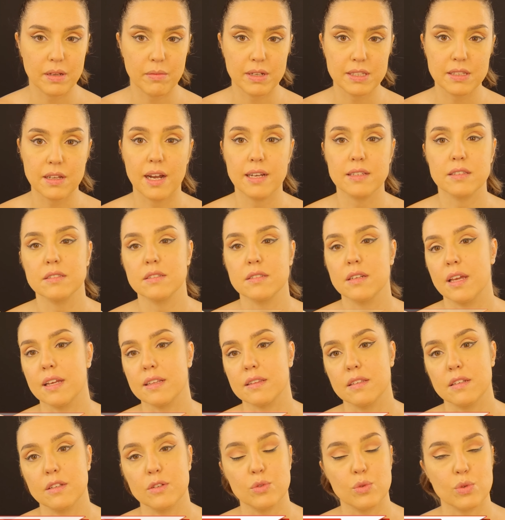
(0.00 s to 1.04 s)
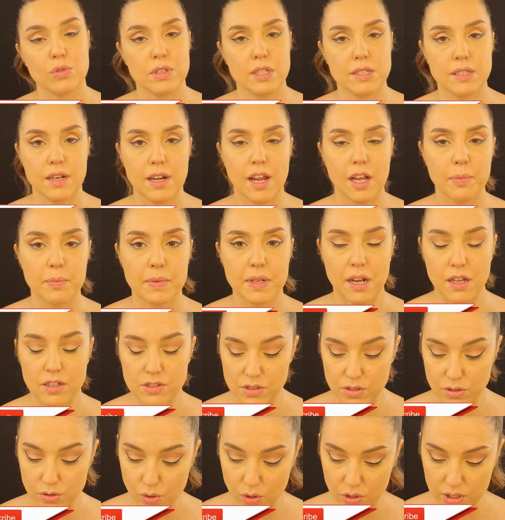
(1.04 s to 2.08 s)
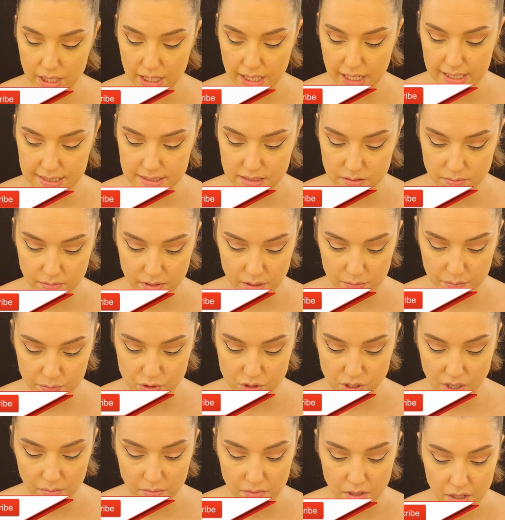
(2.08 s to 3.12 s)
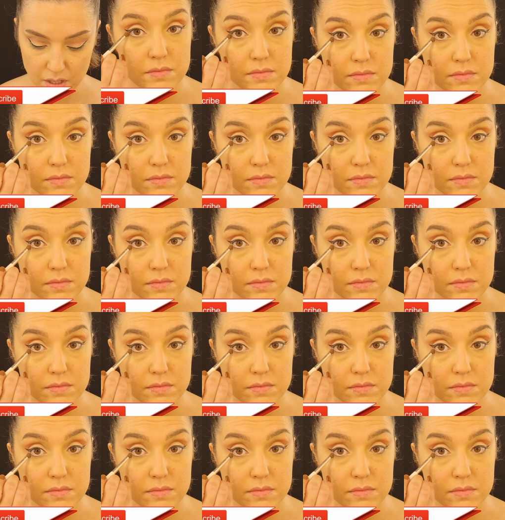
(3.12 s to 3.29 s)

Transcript: hemen aynı renkleri kullanarak birazcık gölgelendirme yapacağım.